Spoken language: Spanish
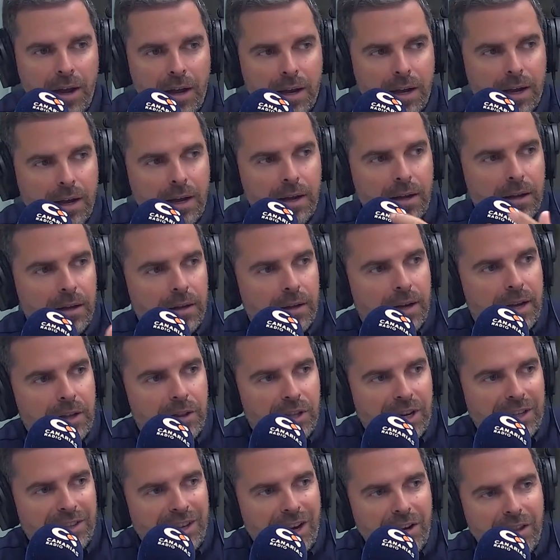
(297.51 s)
que, que,
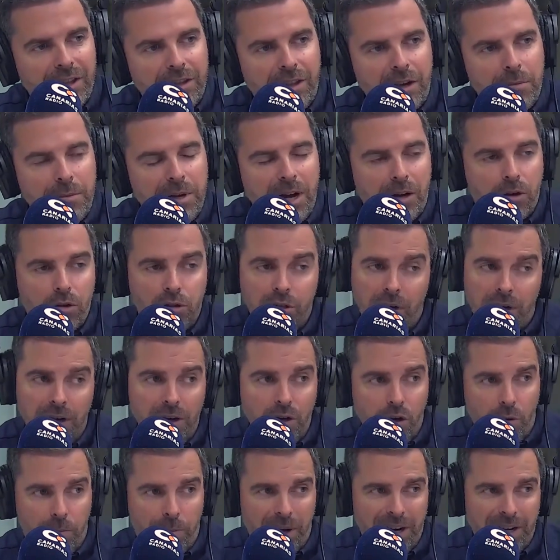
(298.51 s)
tratar determinadas cosas y
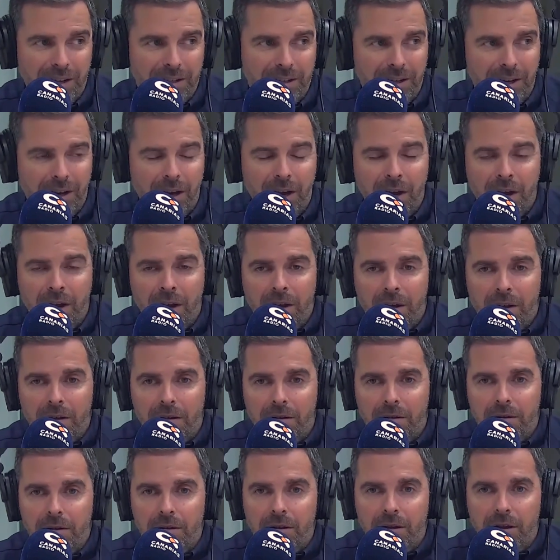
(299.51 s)
nos parece,
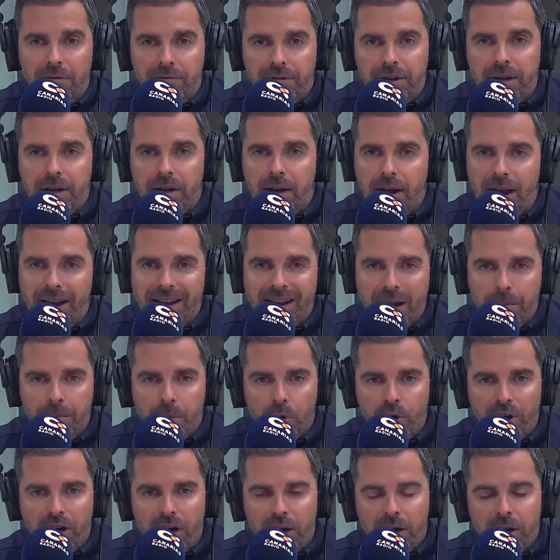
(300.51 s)
eh, en fin, que hay que
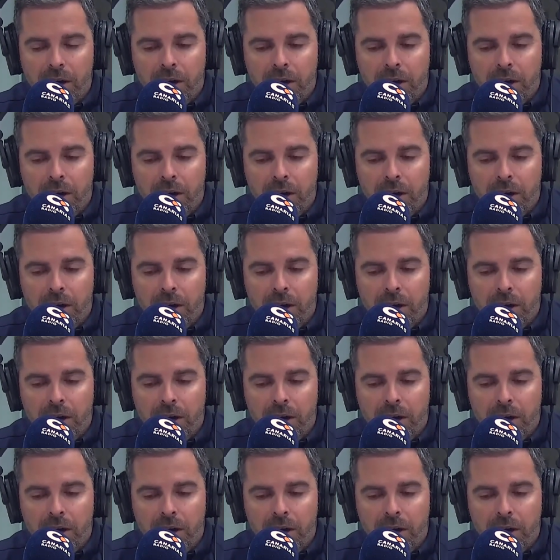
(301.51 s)
poner